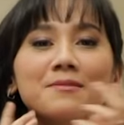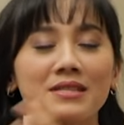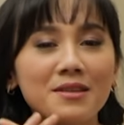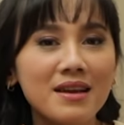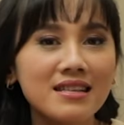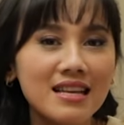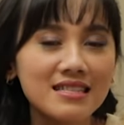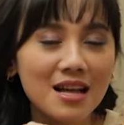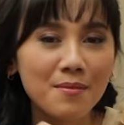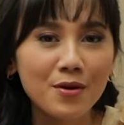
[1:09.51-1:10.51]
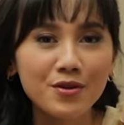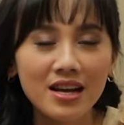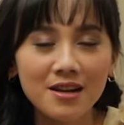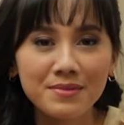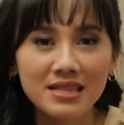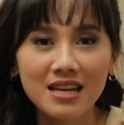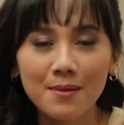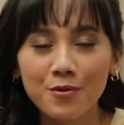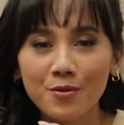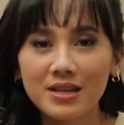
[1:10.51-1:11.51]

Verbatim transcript: Seperti biasa selama kurang lebih 30